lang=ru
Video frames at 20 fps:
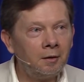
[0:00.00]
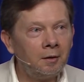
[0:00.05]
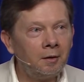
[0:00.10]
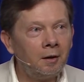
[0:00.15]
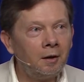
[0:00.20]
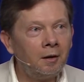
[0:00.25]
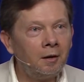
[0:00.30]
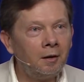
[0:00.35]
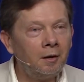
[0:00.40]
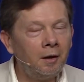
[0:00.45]

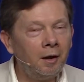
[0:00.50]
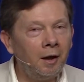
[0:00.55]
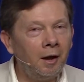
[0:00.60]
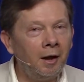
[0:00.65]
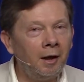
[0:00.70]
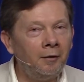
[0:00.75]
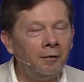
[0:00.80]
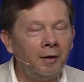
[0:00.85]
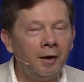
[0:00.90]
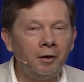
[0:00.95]
И тогда она
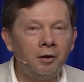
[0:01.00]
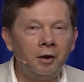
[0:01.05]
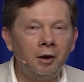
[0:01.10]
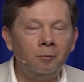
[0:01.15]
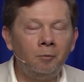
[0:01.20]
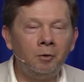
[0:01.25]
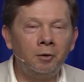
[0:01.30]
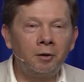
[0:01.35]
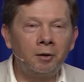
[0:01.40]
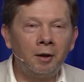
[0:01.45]

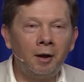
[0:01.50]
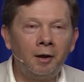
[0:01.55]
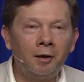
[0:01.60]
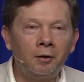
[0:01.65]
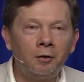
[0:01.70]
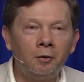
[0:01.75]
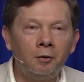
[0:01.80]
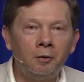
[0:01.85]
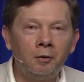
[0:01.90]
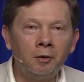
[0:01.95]
начинала со
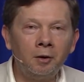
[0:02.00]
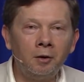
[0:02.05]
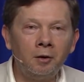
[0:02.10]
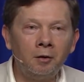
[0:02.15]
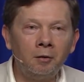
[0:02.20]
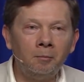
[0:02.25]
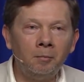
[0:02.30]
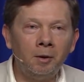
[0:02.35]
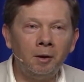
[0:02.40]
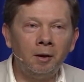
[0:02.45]
мной
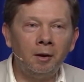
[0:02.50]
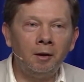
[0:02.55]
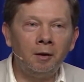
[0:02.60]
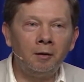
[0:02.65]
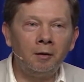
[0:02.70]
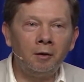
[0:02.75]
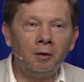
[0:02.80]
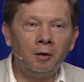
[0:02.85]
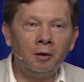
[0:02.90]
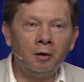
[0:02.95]

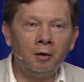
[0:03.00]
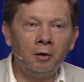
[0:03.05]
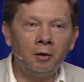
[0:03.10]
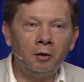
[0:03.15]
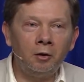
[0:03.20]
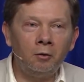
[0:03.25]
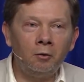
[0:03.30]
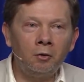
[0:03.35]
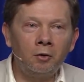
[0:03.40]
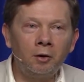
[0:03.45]
говорить.
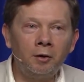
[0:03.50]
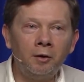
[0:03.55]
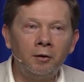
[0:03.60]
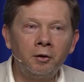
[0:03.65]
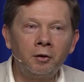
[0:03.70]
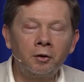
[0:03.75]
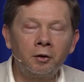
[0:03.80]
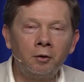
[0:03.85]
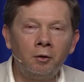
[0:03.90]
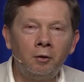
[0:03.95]
Обычно ее
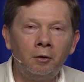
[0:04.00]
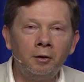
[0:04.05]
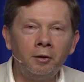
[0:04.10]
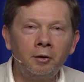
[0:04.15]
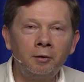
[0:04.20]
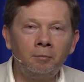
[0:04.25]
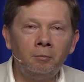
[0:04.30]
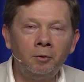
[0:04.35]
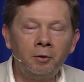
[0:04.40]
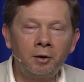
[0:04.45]
истории
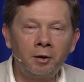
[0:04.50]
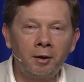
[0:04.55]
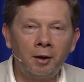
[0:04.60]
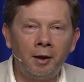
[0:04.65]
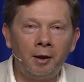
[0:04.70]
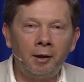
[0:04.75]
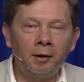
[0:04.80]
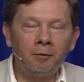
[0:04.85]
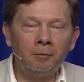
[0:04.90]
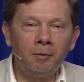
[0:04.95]
начинались с
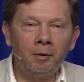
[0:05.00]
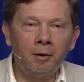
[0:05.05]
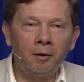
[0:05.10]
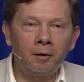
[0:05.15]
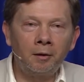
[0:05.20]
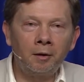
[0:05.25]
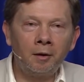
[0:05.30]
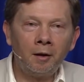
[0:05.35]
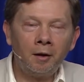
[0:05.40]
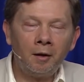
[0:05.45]
того,
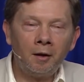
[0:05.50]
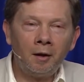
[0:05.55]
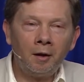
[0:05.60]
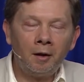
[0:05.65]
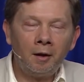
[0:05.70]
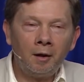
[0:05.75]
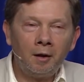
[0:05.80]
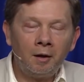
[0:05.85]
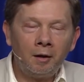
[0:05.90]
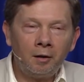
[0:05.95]
что она
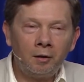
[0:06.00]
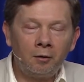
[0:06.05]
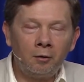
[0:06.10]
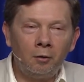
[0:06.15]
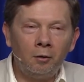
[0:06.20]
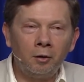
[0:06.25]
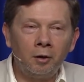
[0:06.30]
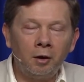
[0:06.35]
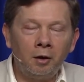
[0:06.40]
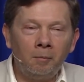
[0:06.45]
говорила о
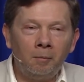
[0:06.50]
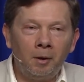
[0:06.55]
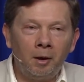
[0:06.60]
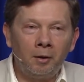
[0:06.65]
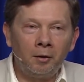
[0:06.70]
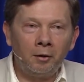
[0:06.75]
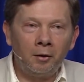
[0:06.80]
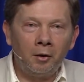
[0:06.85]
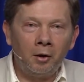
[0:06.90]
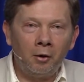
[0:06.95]
своих
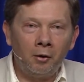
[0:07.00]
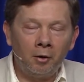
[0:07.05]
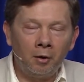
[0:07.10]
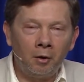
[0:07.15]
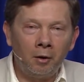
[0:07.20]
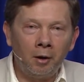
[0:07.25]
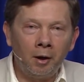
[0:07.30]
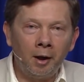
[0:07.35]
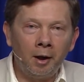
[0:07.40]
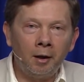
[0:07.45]
врагах,
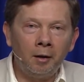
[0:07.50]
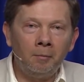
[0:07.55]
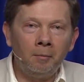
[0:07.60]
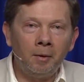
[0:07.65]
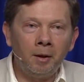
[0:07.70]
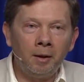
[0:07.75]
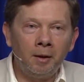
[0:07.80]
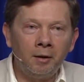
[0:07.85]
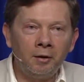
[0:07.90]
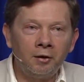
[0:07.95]
о
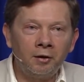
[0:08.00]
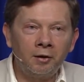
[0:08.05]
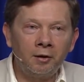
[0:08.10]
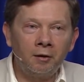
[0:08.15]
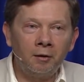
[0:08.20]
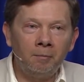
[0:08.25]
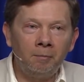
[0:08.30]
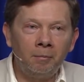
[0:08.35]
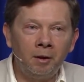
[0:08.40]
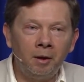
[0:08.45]
людях,
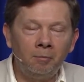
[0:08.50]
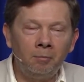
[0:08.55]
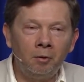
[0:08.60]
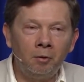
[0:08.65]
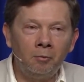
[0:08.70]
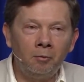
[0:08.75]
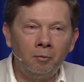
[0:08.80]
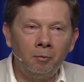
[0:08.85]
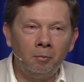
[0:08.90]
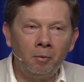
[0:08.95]
которые